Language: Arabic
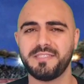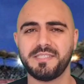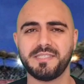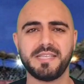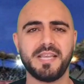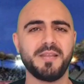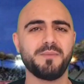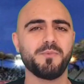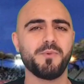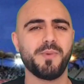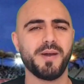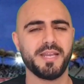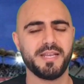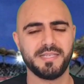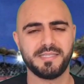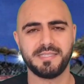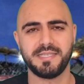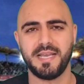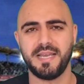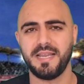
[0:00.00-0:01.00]
9
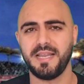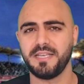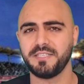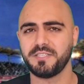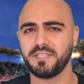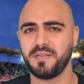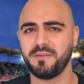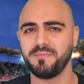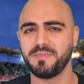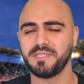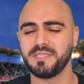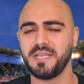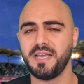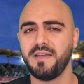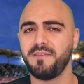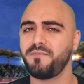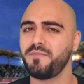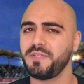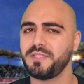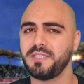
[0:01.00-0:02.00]
المباراه الساعه 10
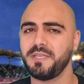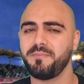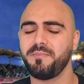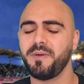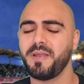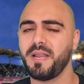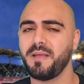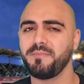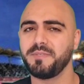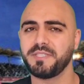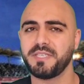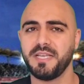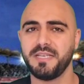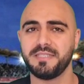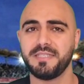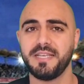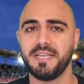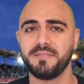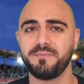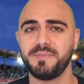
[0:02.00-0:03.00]
مساء في كثير برامج
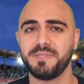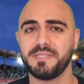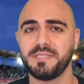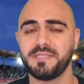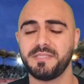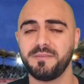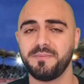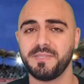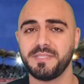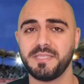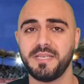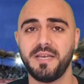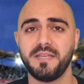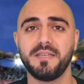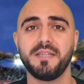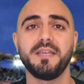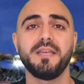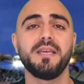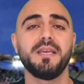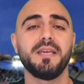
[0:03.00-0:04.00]
كانت كاتبه 6 مساء